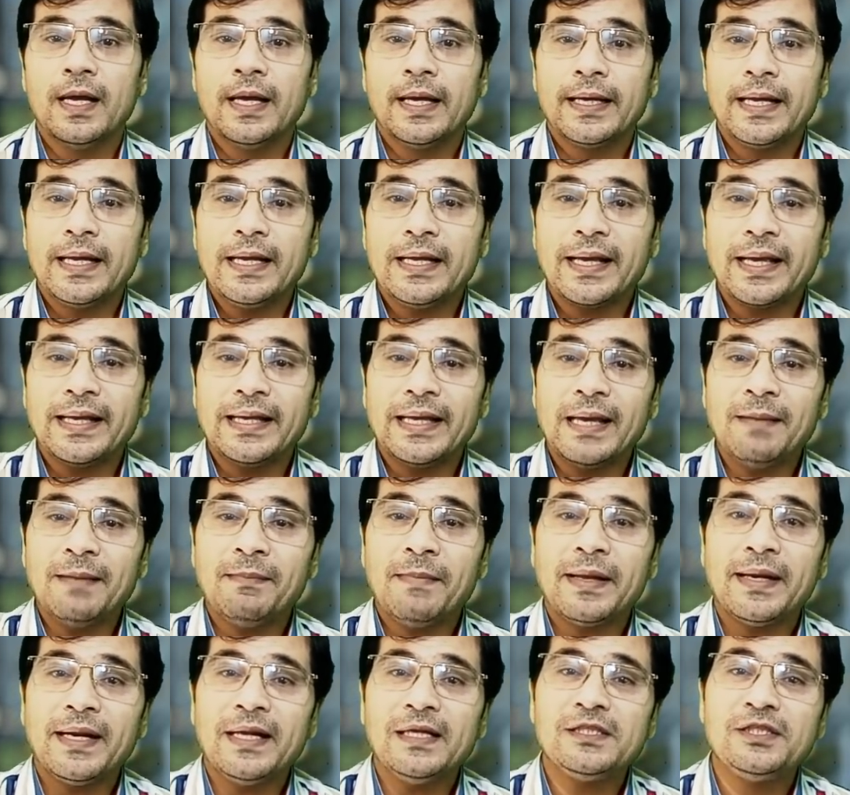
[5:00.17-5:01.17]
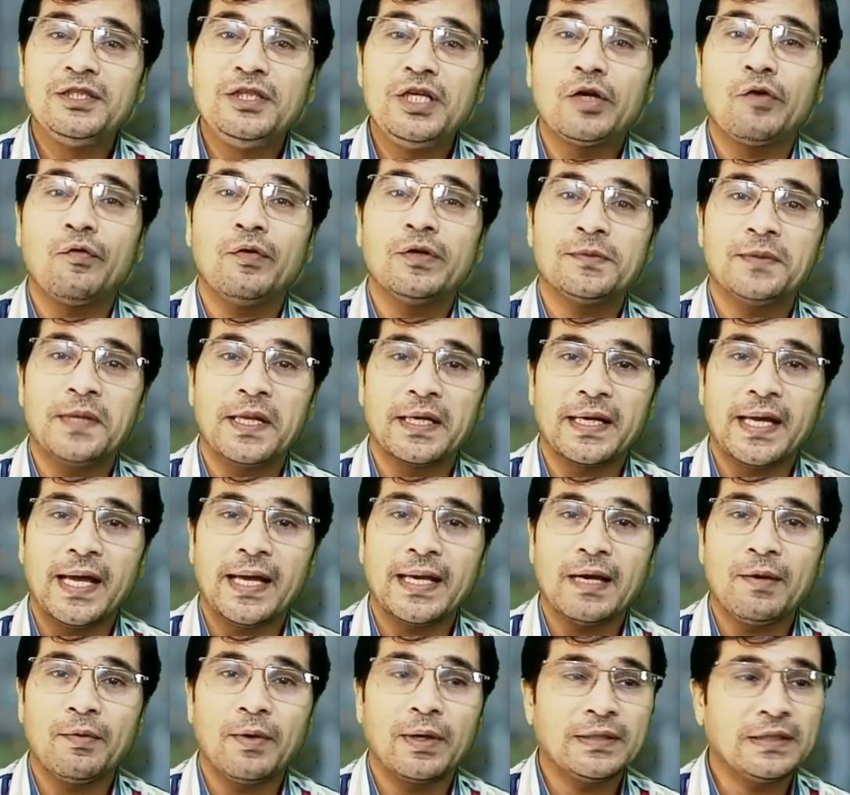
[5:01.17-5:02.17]
यानी कि ये मैंने सिक्वेंस में देखा है
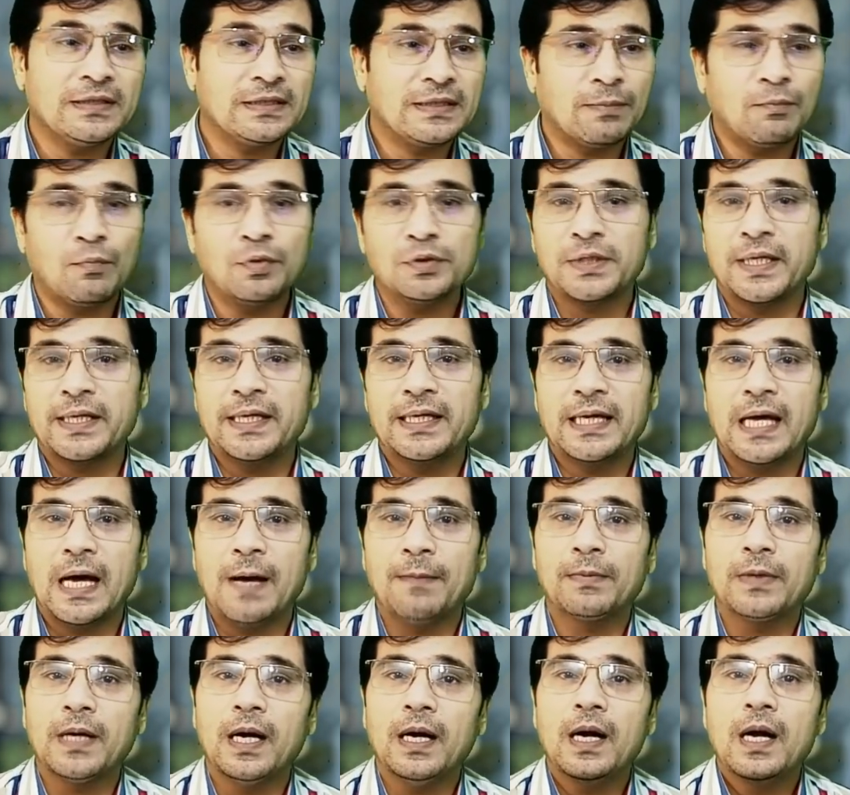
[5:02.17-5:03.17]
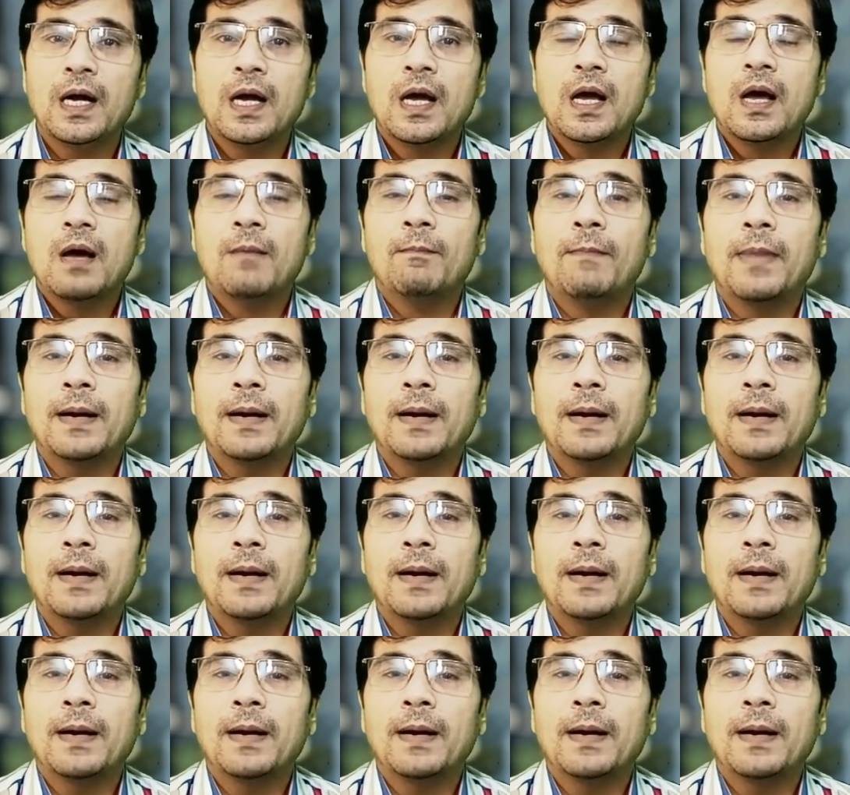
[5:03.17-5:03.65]
कि वो कहते हैं सब कुछ सही है आपका बट